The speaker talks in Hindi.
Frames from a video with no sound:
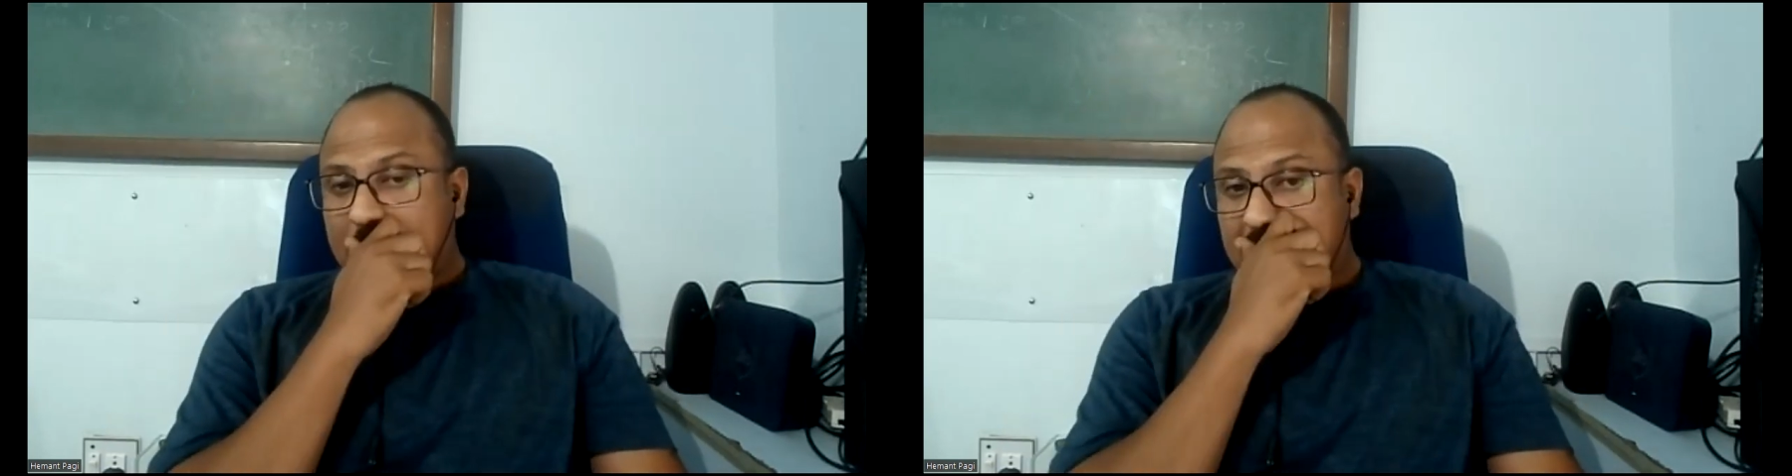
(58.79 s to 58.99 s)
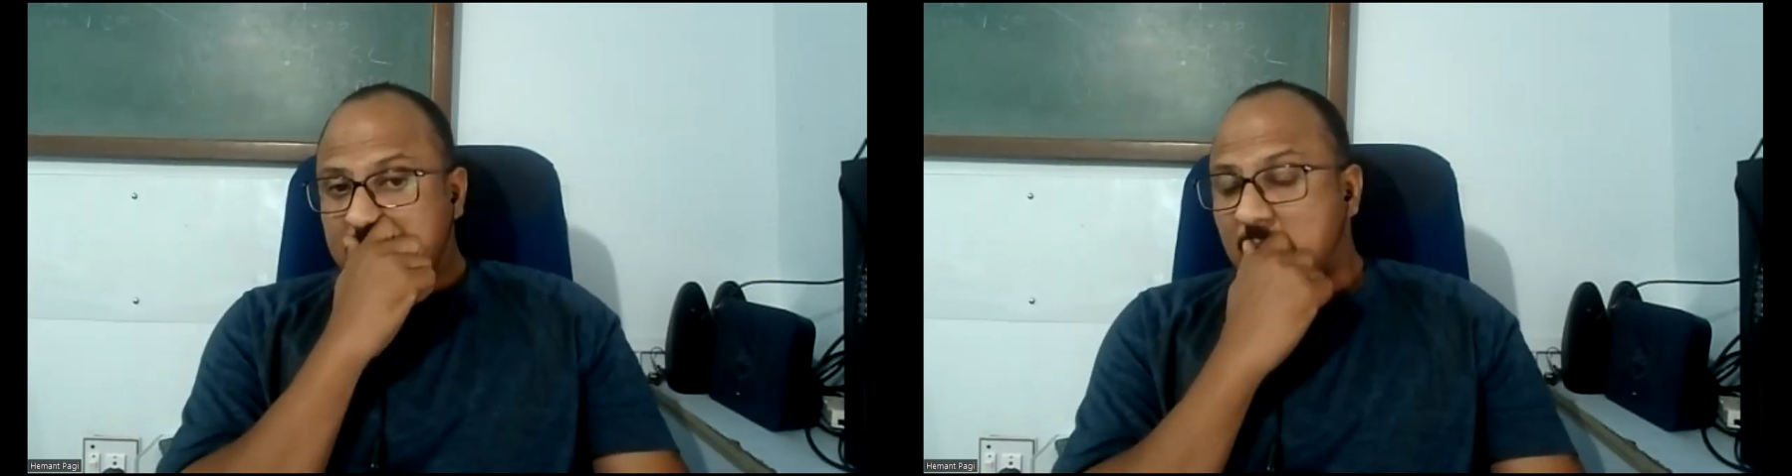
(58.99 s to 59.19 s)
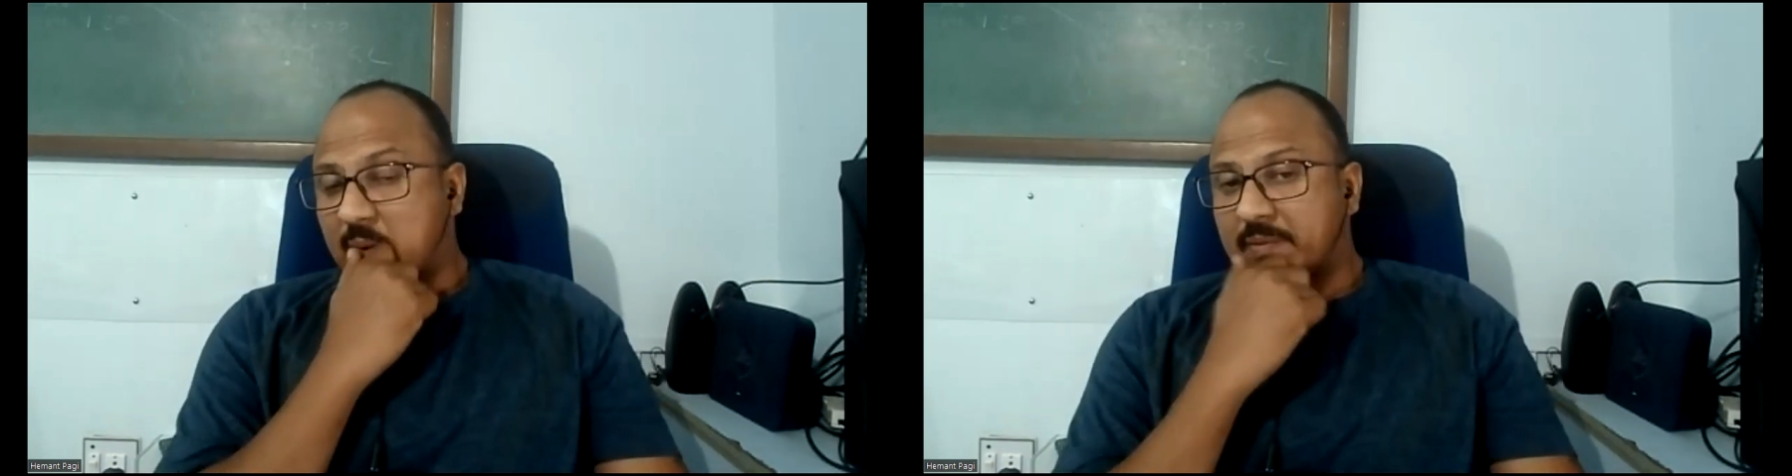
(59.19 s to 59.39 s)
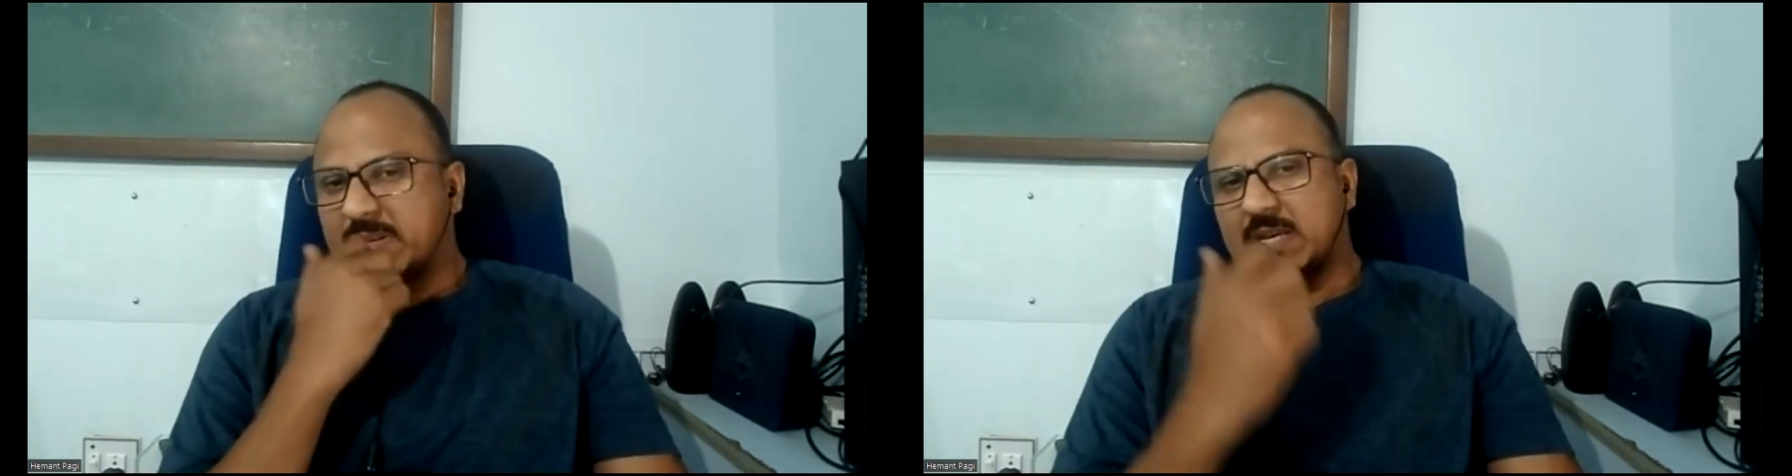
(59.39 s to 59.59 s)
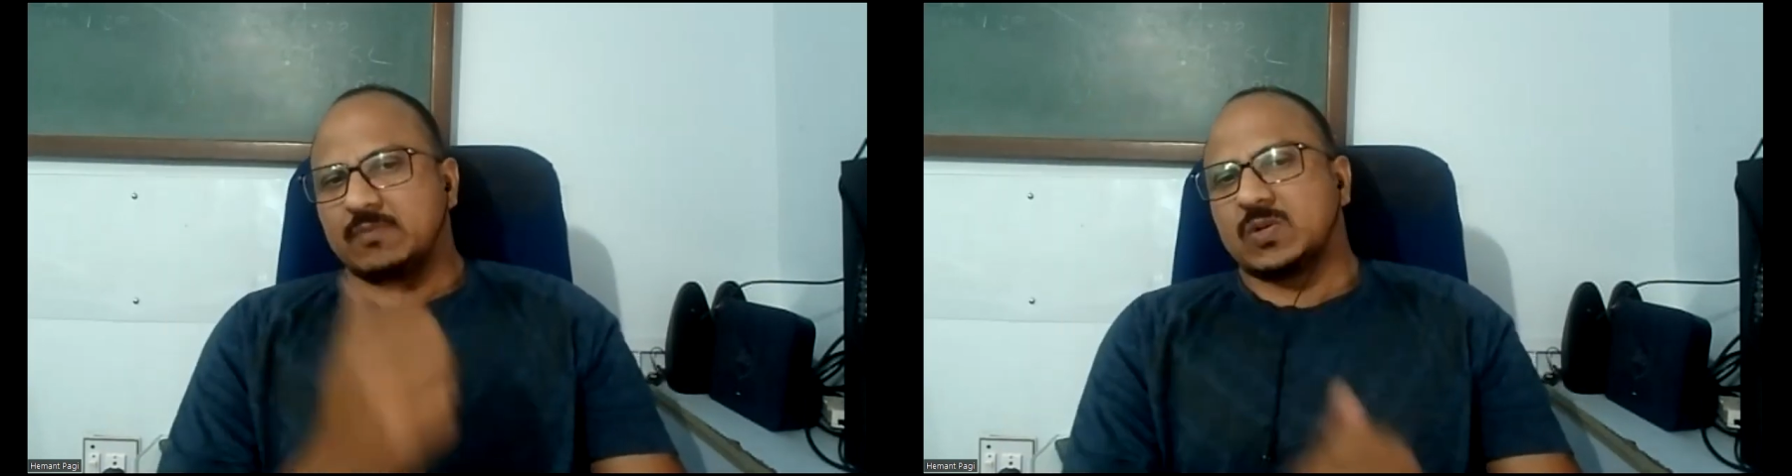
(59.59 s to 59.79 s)
एस में भी
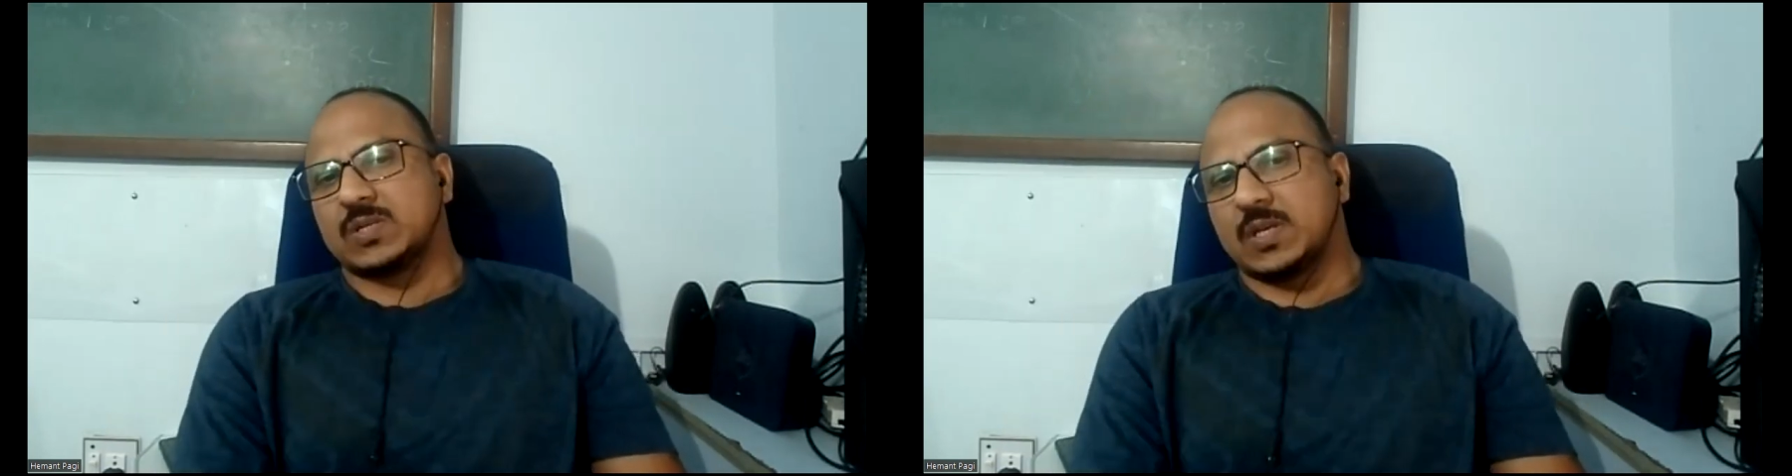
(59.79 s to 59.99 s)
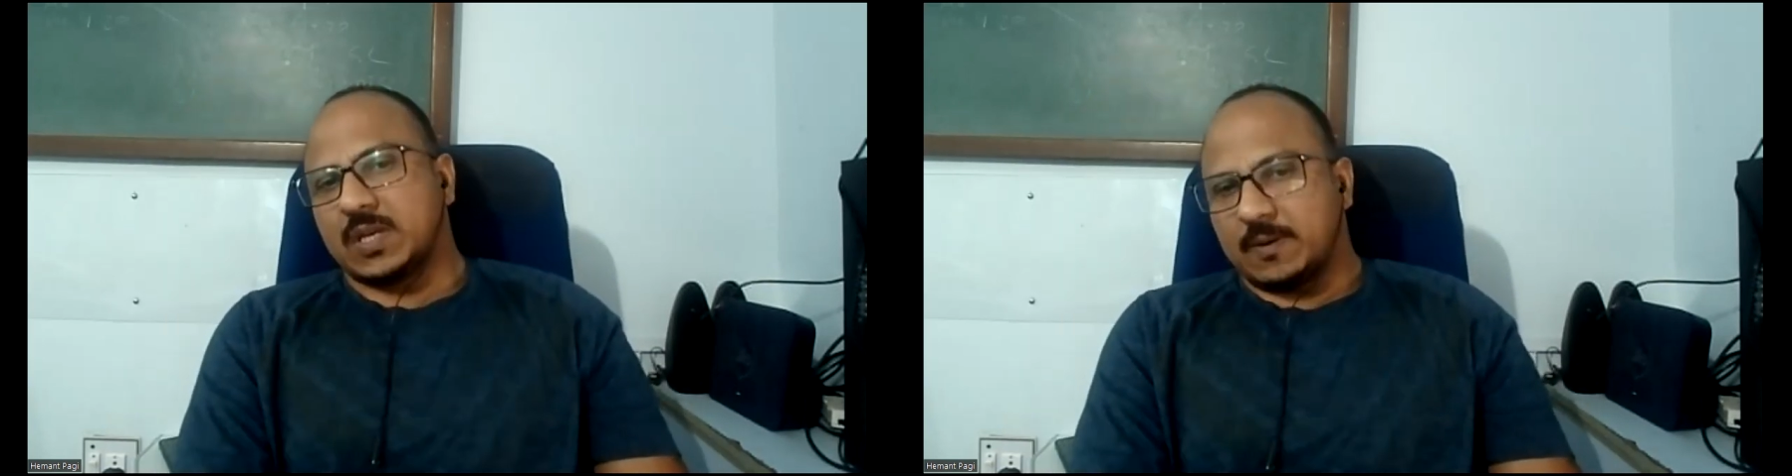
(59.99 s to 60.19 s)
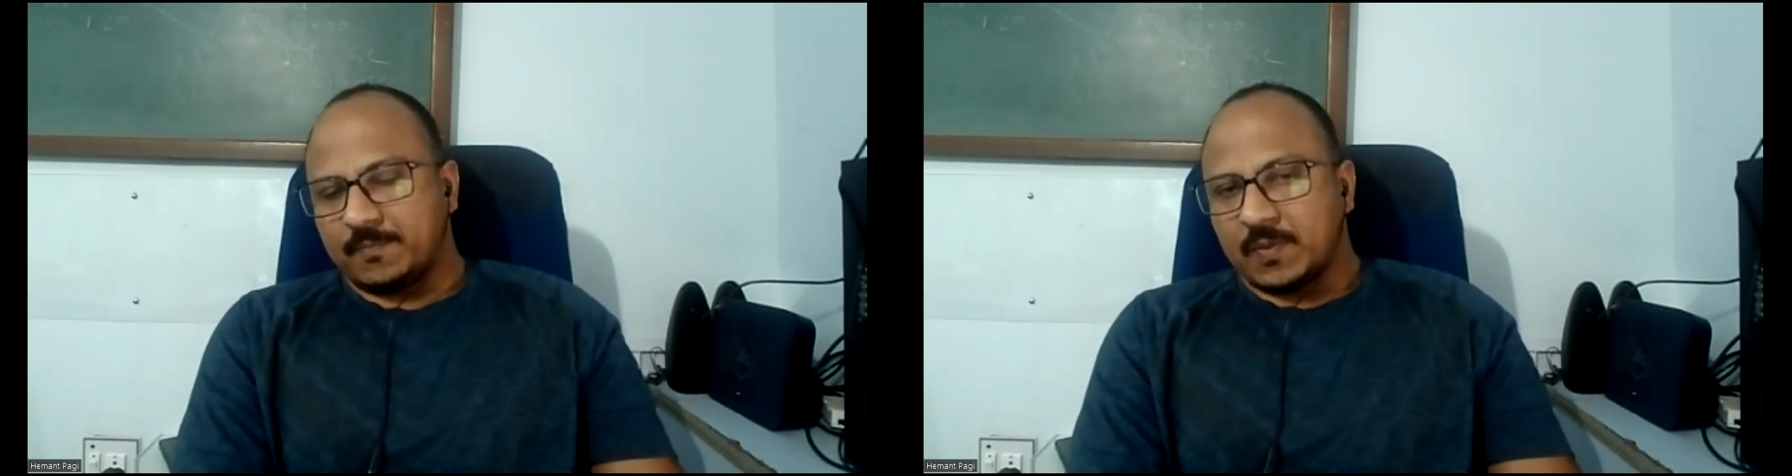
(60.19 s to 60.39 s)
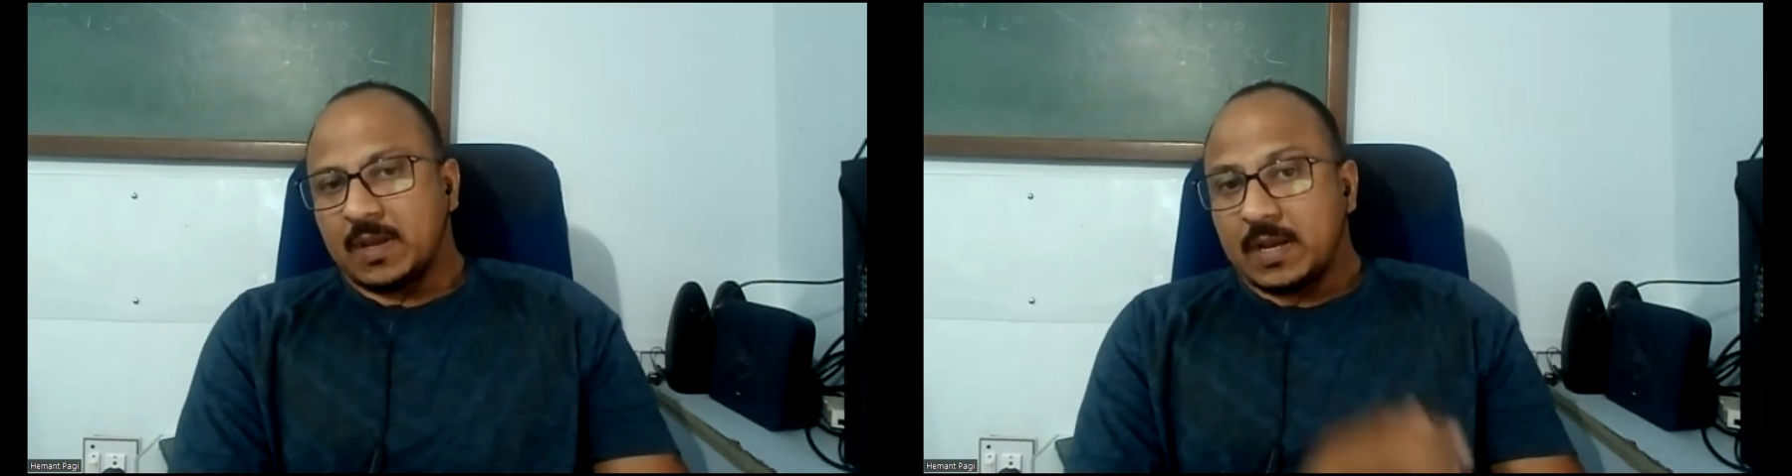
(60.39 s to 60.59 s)
सेम चीज दिखी